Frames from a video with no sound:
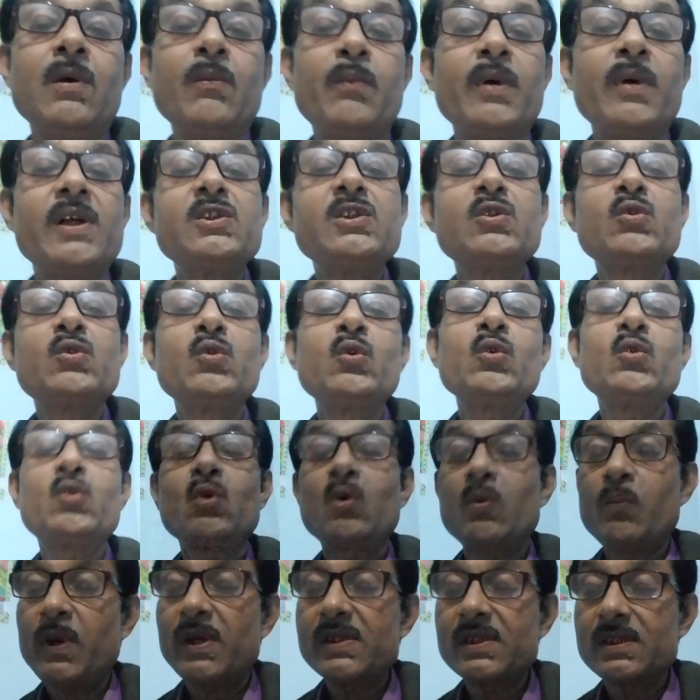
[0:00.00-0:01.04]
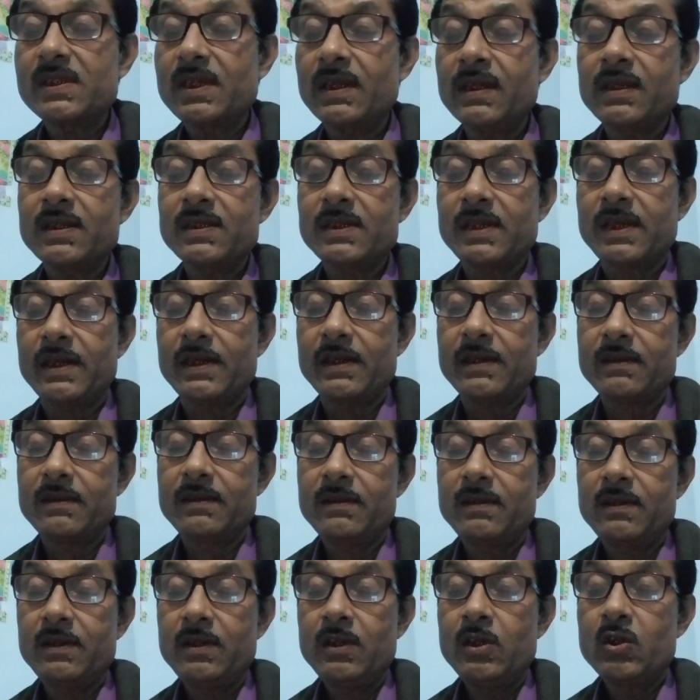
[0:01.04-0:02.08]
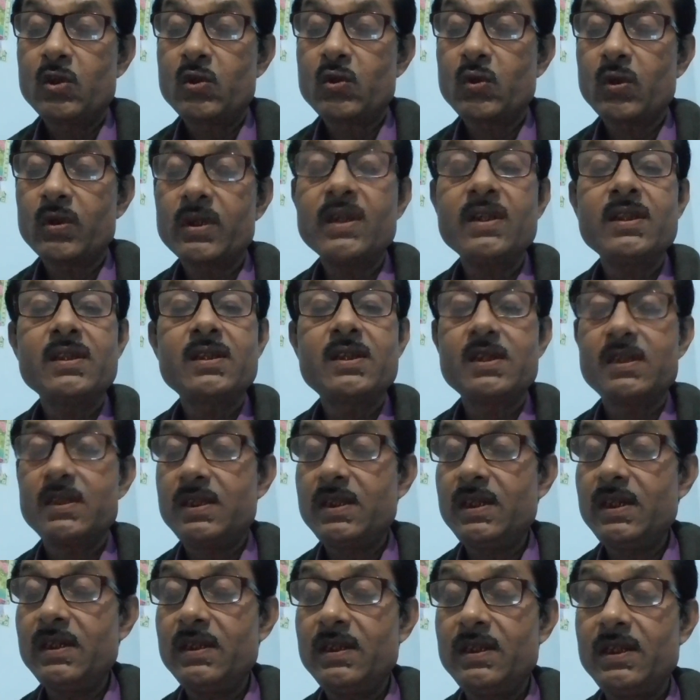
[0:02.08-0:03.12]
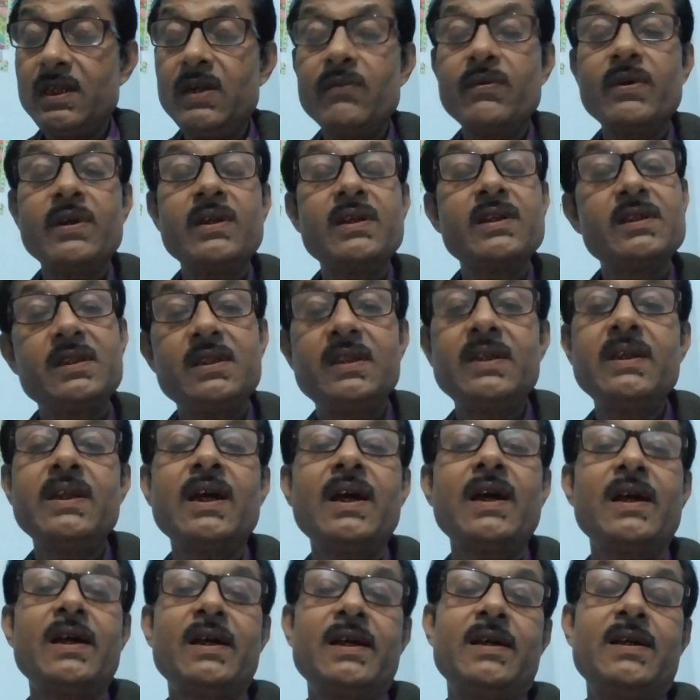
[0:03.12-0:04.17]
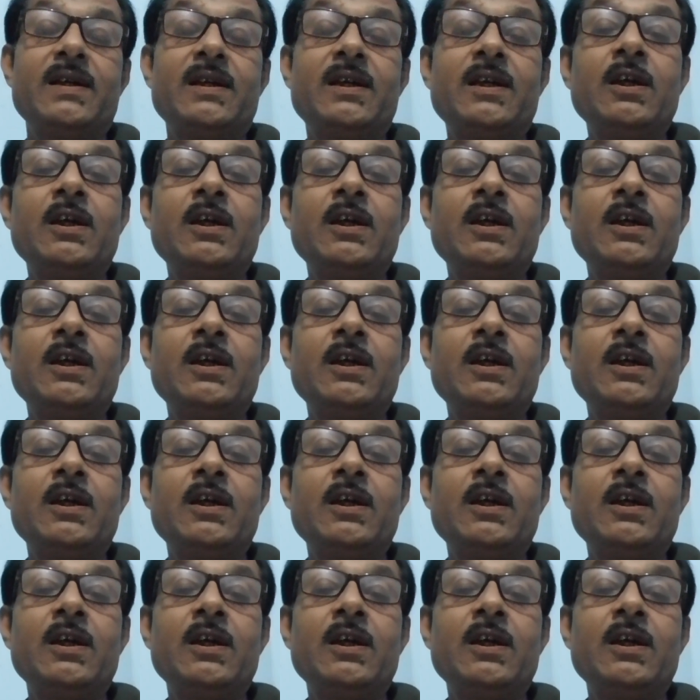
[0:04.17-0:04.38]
पर तू तो परतंत्र है स्वतंत्र जी, जीवन जीना है